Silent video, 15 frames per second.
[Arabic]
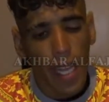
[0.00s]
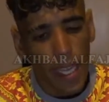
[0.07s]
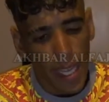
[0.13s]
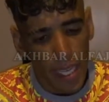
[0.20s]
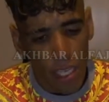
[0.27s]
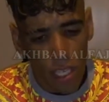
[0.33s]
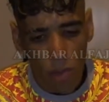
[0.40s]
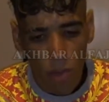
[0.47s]
انا
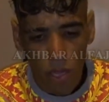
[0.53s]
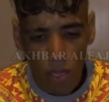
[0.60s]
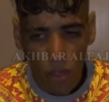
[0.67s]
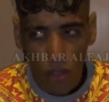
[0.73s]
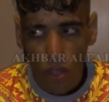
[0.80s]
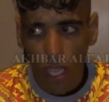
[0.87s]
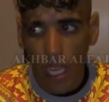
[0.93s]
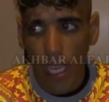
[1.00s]
عيش
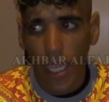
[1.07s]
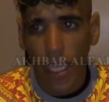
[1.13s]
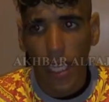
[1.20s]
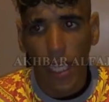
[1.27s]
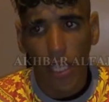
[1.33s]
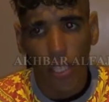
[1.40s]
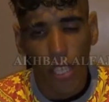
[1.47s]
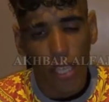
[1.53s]
منه انا
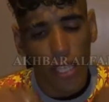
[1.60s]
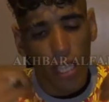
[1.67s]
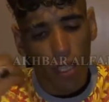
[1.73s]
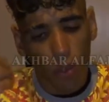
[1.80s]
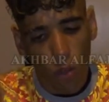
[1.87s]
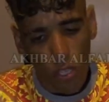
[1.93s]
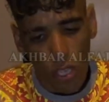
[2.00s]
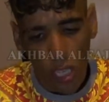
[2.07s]
كنت ندير
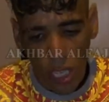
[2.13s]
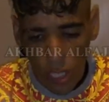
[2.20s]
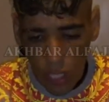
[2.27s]
كلشي